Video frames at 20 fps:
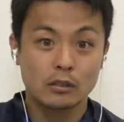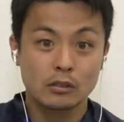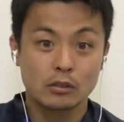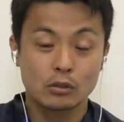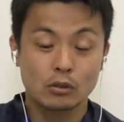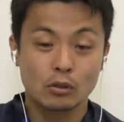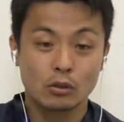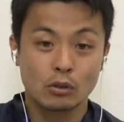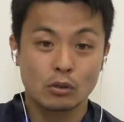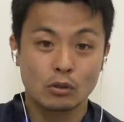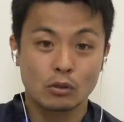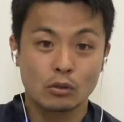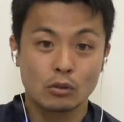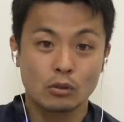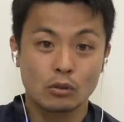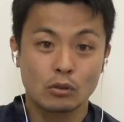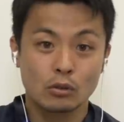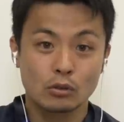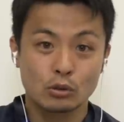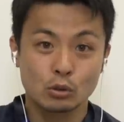そ
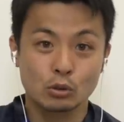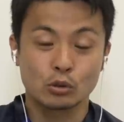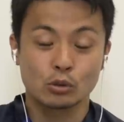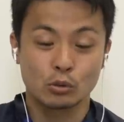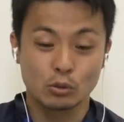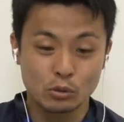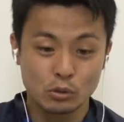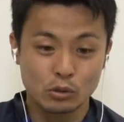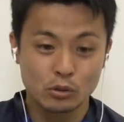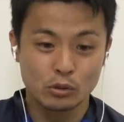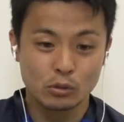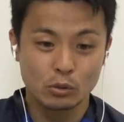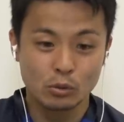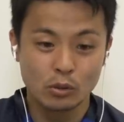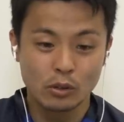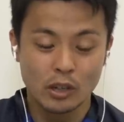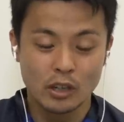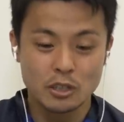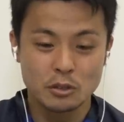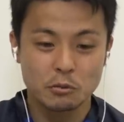のそうです本当にそ
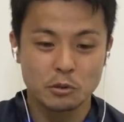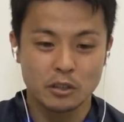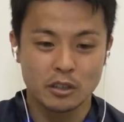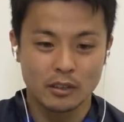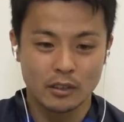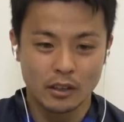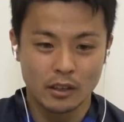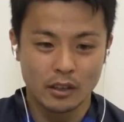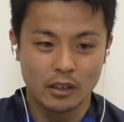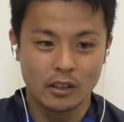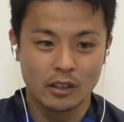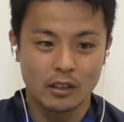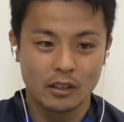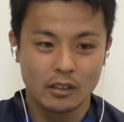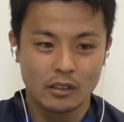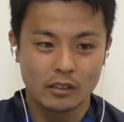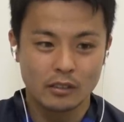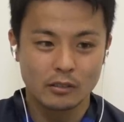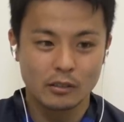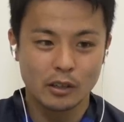こが初めて
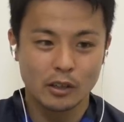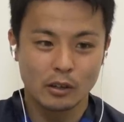でうん、